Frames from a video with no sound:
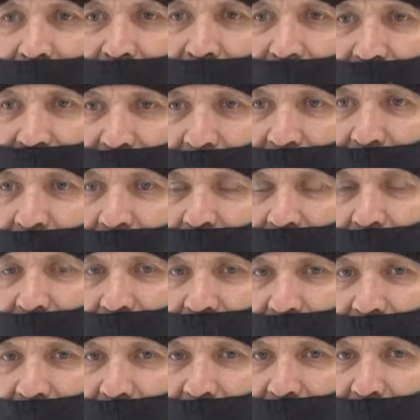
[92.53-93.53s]
оставить
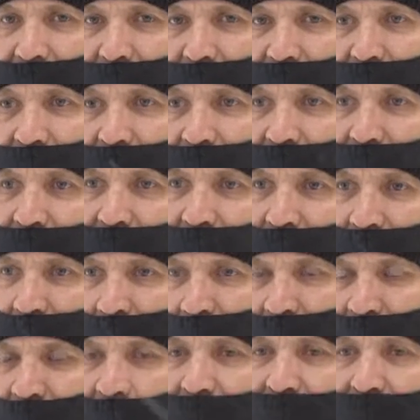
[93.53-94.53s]
заявление для
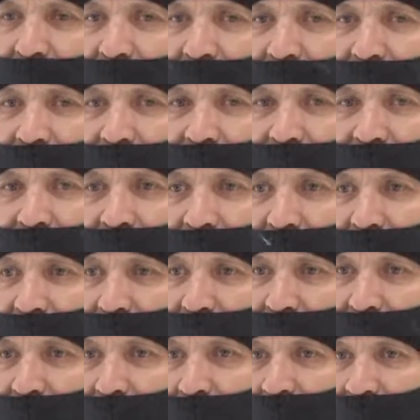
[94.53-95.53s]
участия
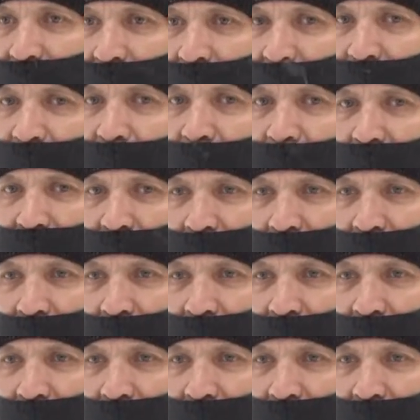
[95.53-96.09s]
в добровольной